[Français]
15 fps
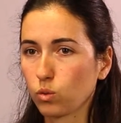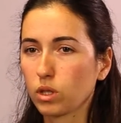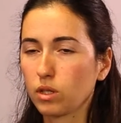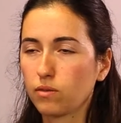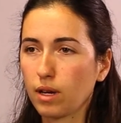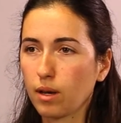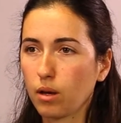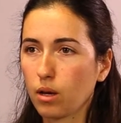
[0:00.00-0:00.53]

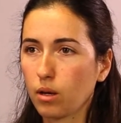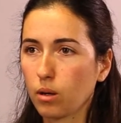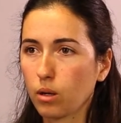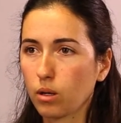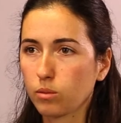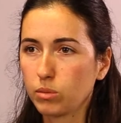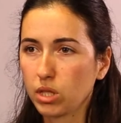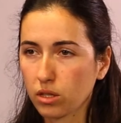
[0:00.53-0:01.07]
qui
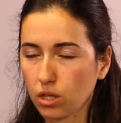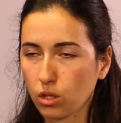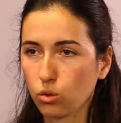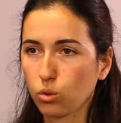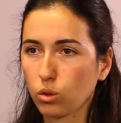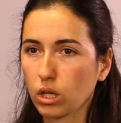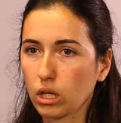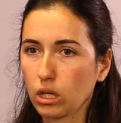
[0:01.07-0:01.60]
va bien
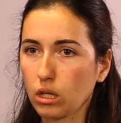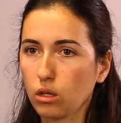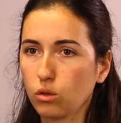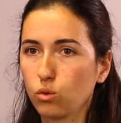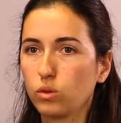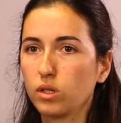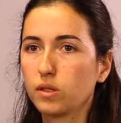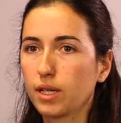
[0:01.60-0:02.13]
s'assurer
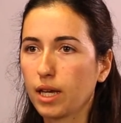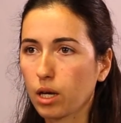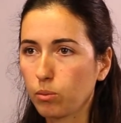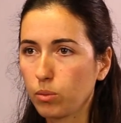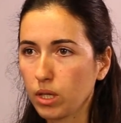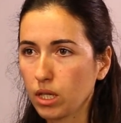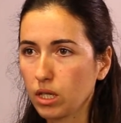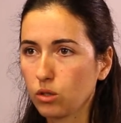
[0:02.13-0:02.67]
de
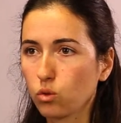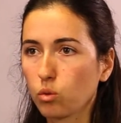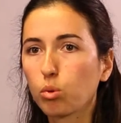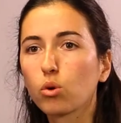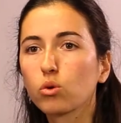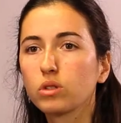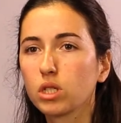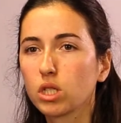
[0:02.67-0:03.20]
désherber, de
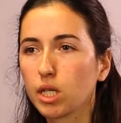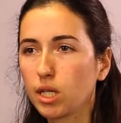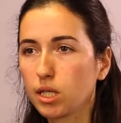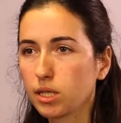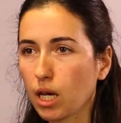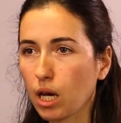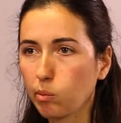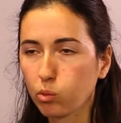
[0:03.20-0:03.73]
protéger
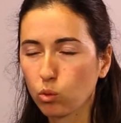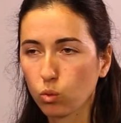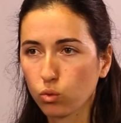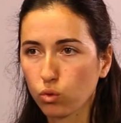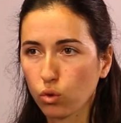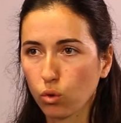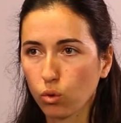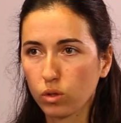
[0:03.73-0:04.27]
les arbres
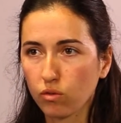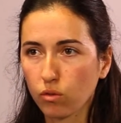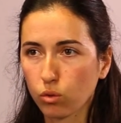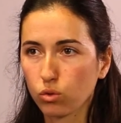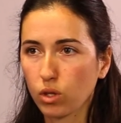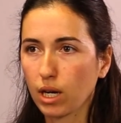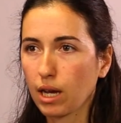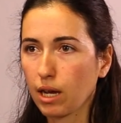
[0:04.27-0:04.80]
contre
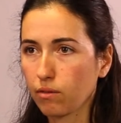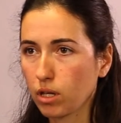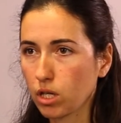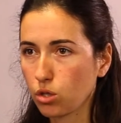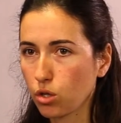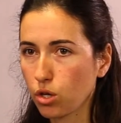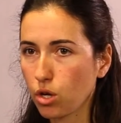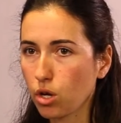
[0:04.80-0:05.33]
d'éventuels
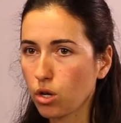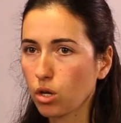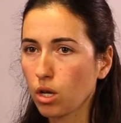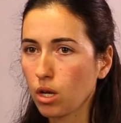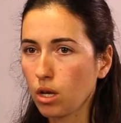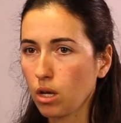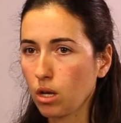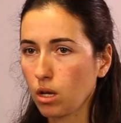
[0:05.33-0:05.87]
ravageurs,
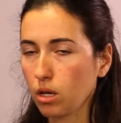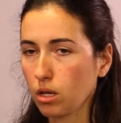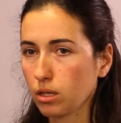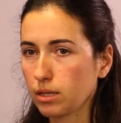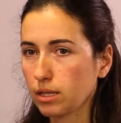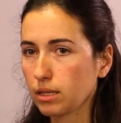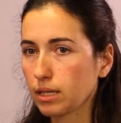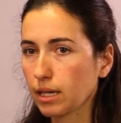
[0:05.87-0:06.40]

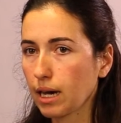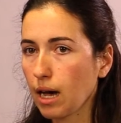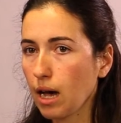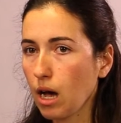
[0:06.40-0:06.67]
etc.